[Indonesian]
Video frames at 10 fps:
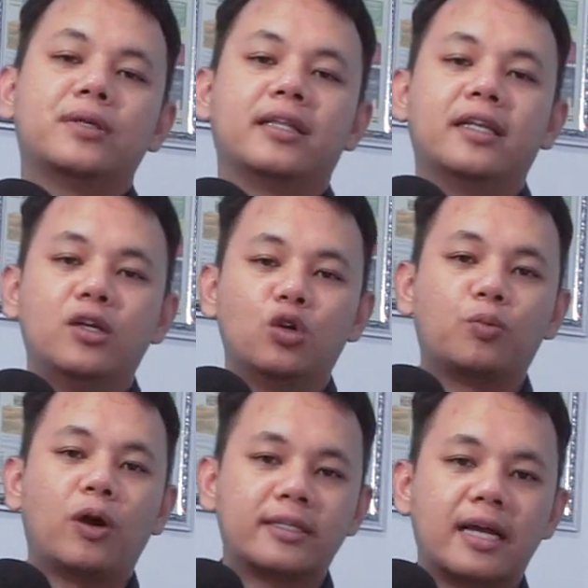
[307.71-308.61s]
Nanti di
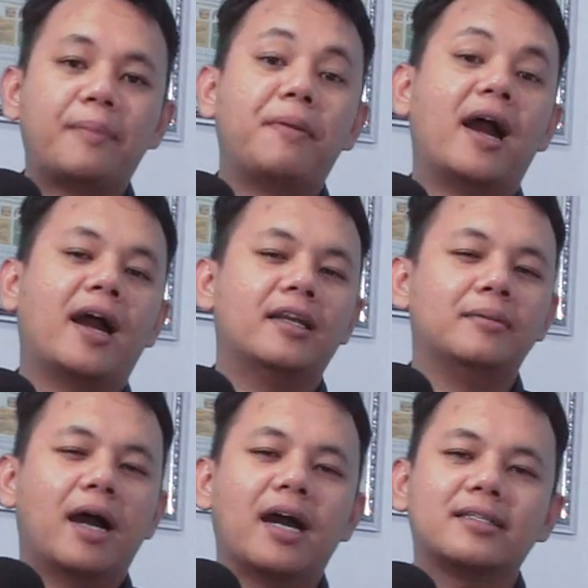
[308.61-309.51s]
grup WhatsApp
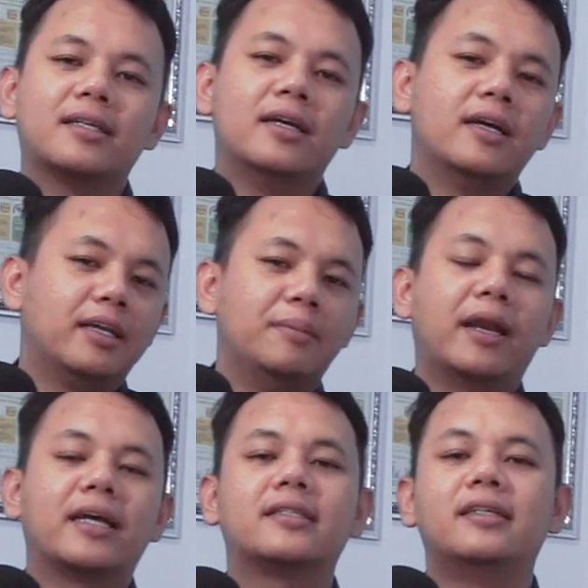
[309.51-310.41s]
akan dibahas
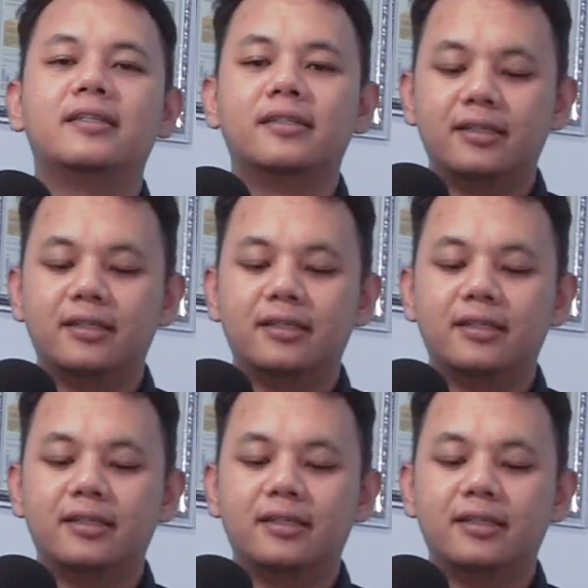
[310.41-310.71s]
gimana sih